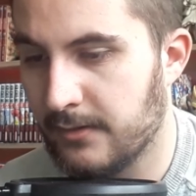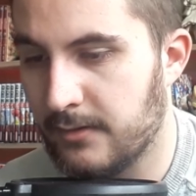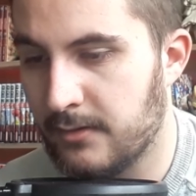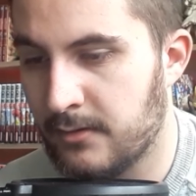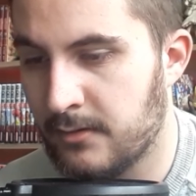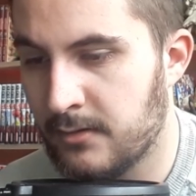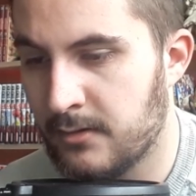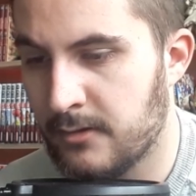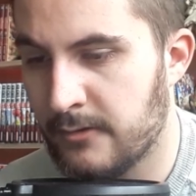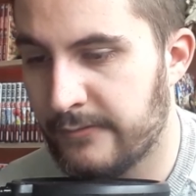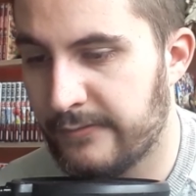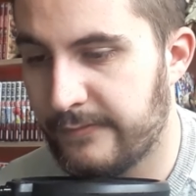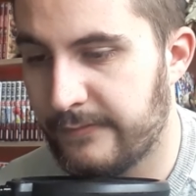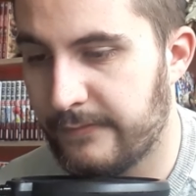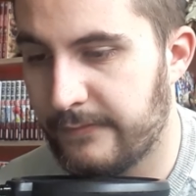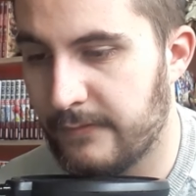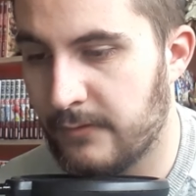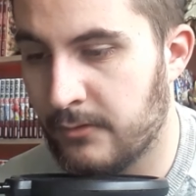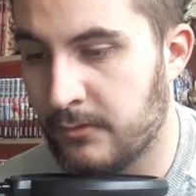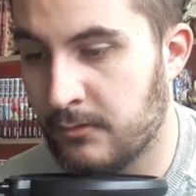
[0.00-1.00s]
Euh,
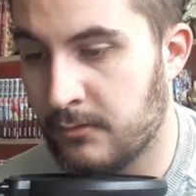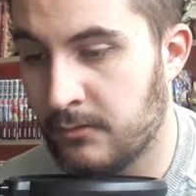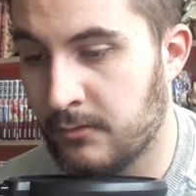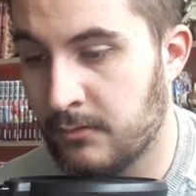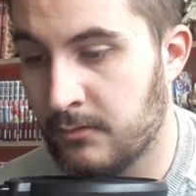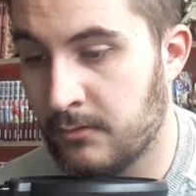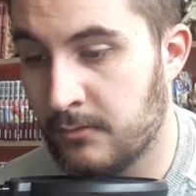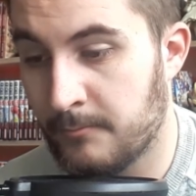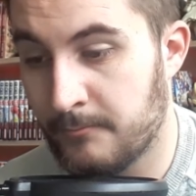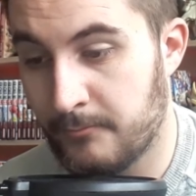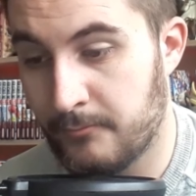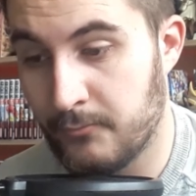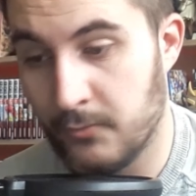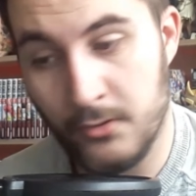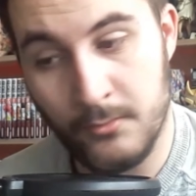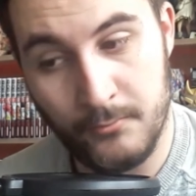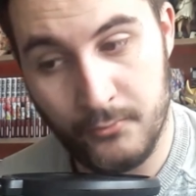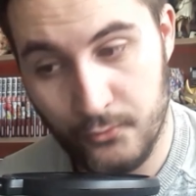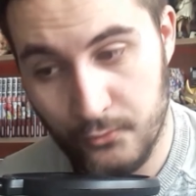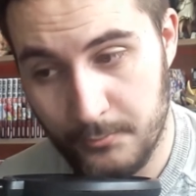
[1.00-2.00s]
euh,
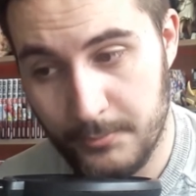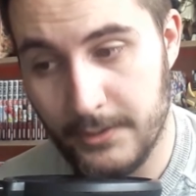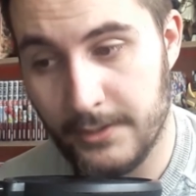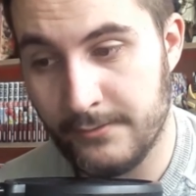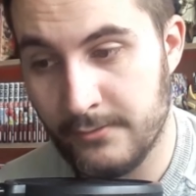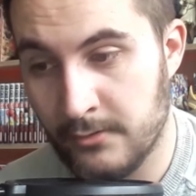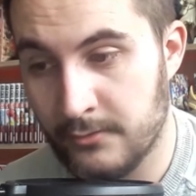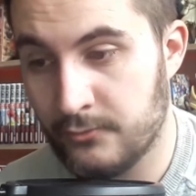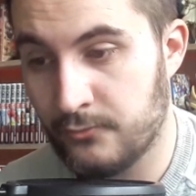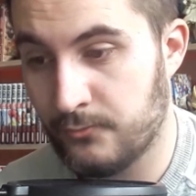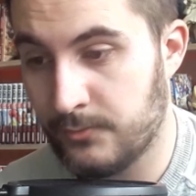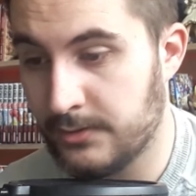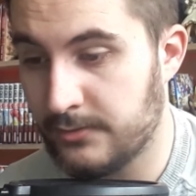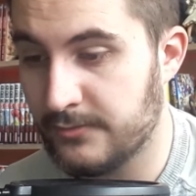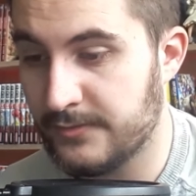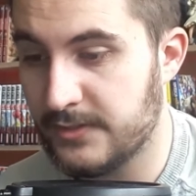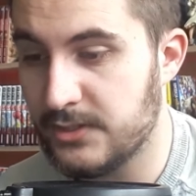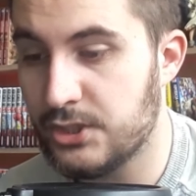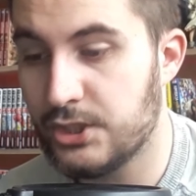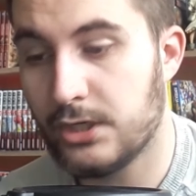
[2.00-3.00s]
Blue Period 8
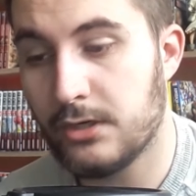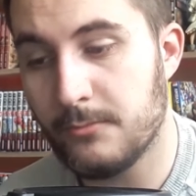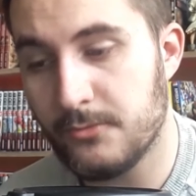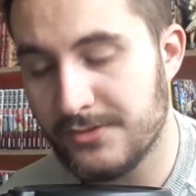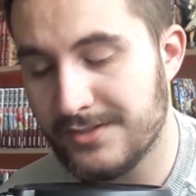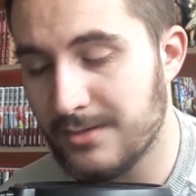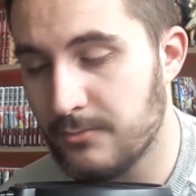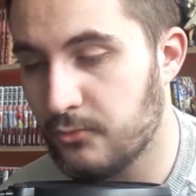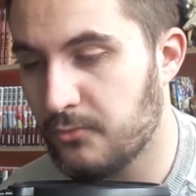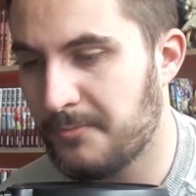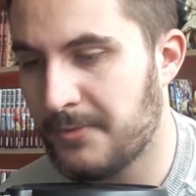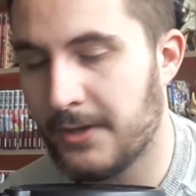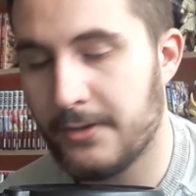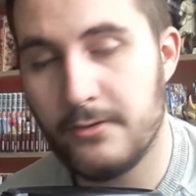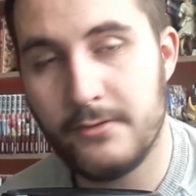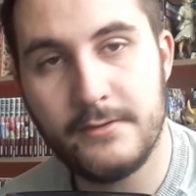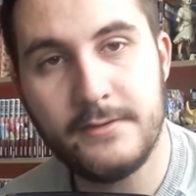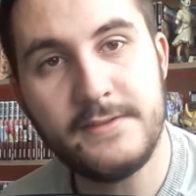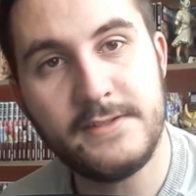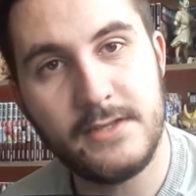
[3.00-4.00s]
aussi. J'ai commencé Blue
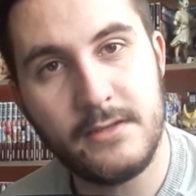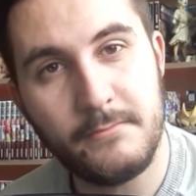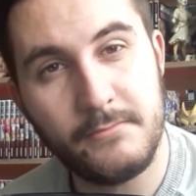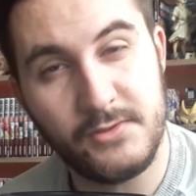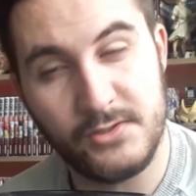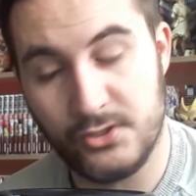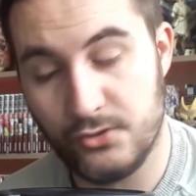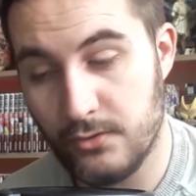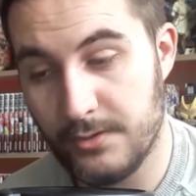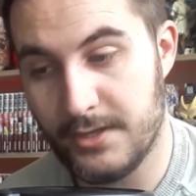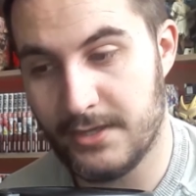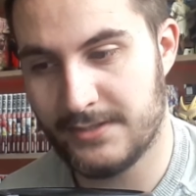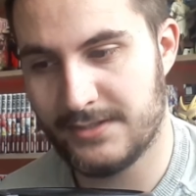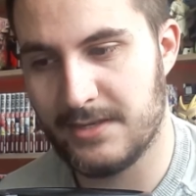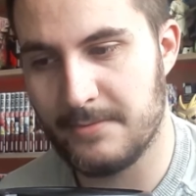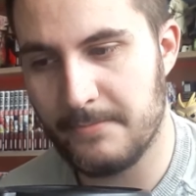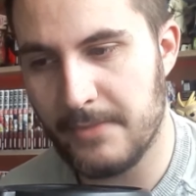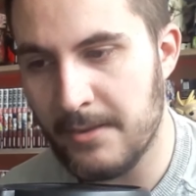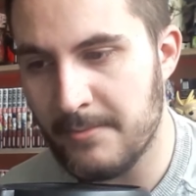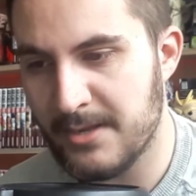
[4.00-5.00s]
Period et je le dis que
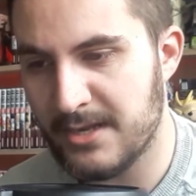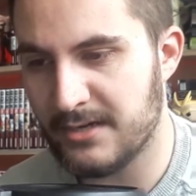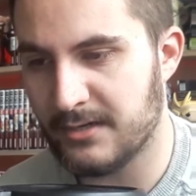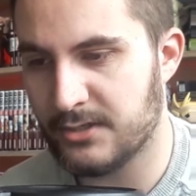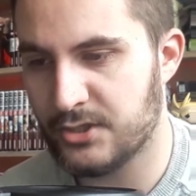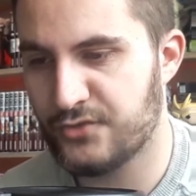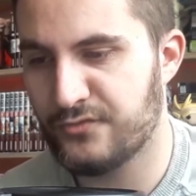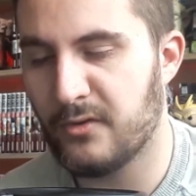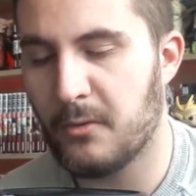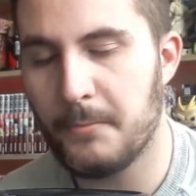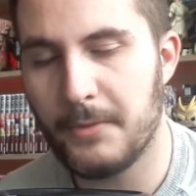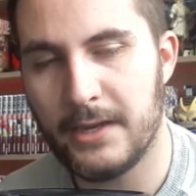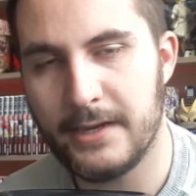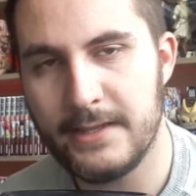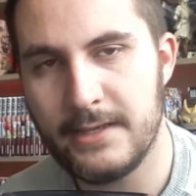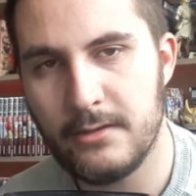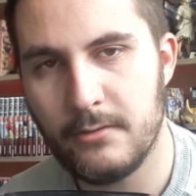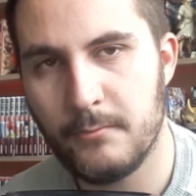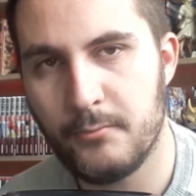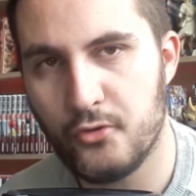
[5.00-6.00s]
c'est pas mal. Hein. Je vais en
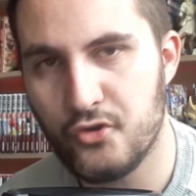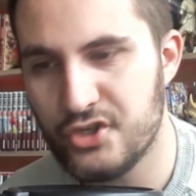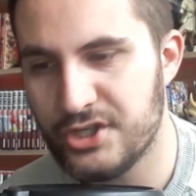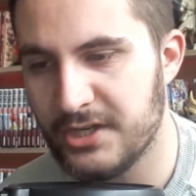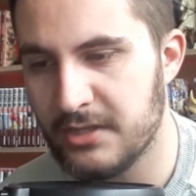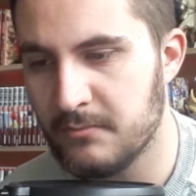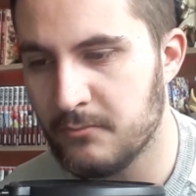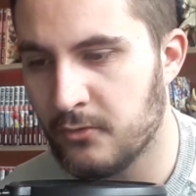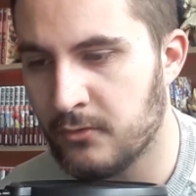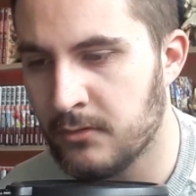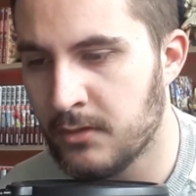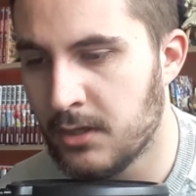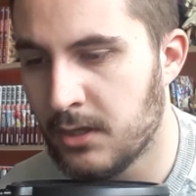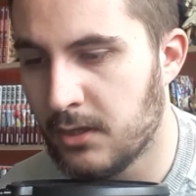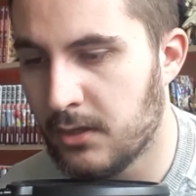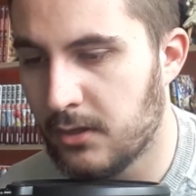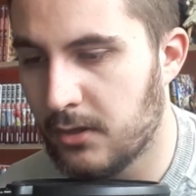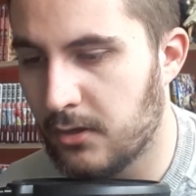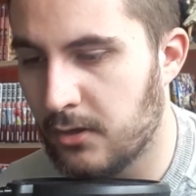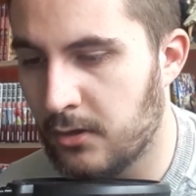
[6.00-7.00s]
parler euh, prochainement
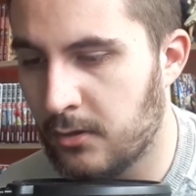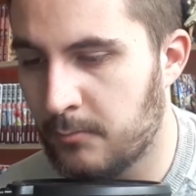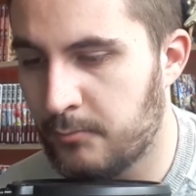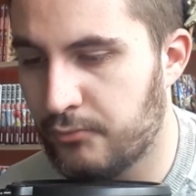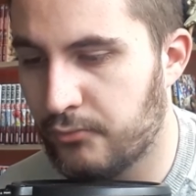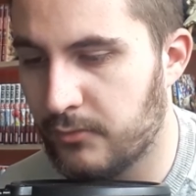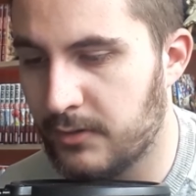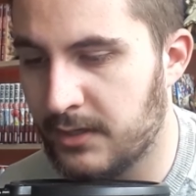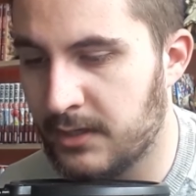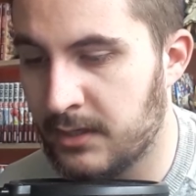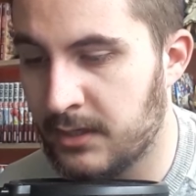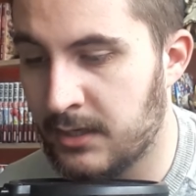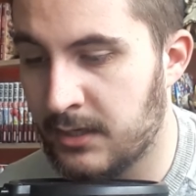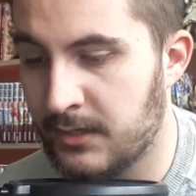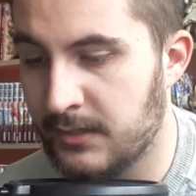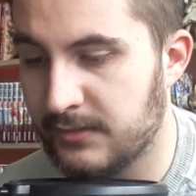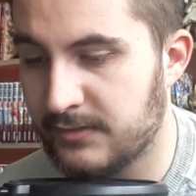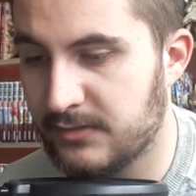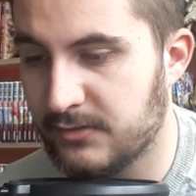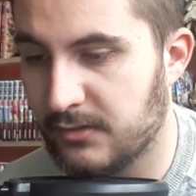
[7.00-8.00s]
pour
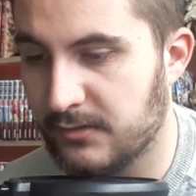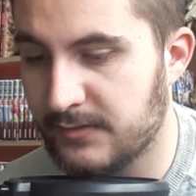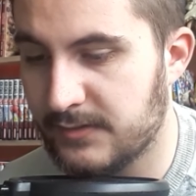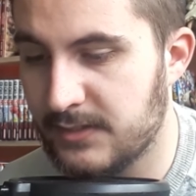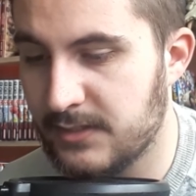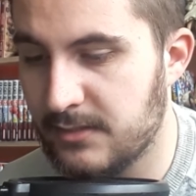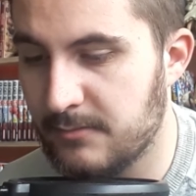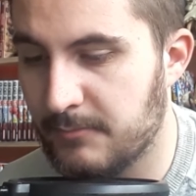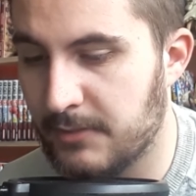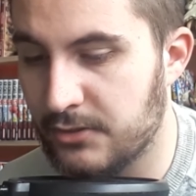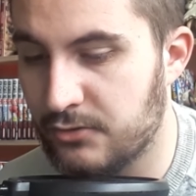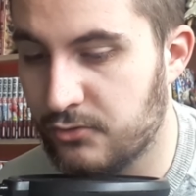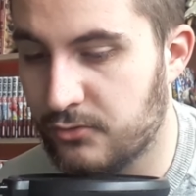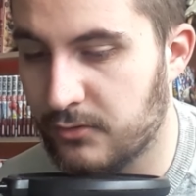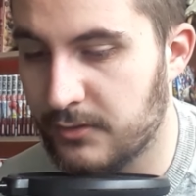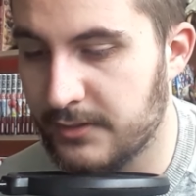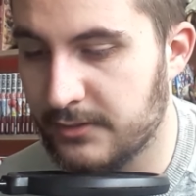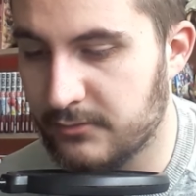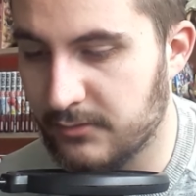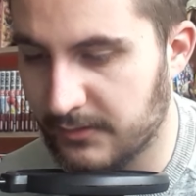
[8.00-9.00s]
la, sortie bah, du
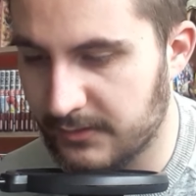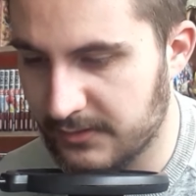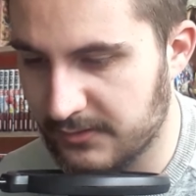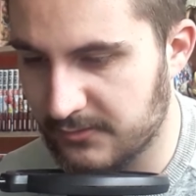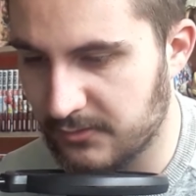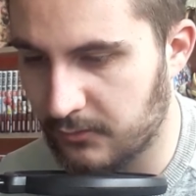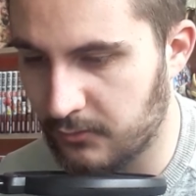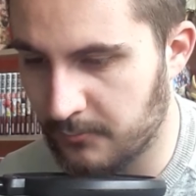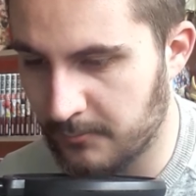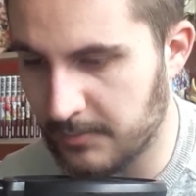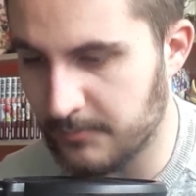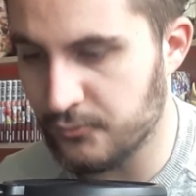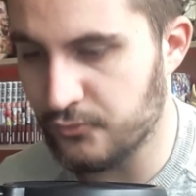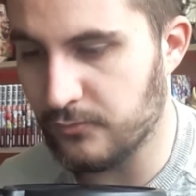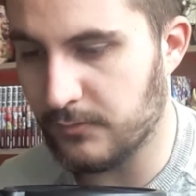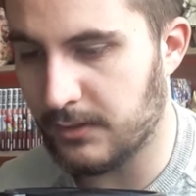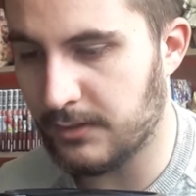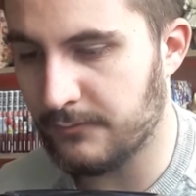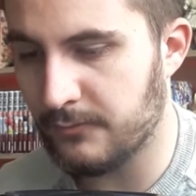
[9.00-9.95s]
collector qui sort le même jour. Hein.